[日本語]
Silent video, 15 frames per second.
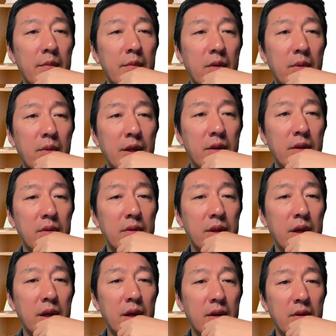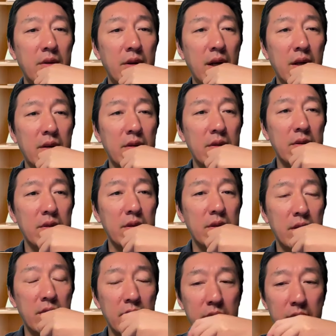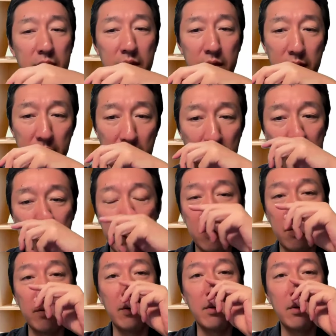う。コメントで結構反論してる人とか、まあ、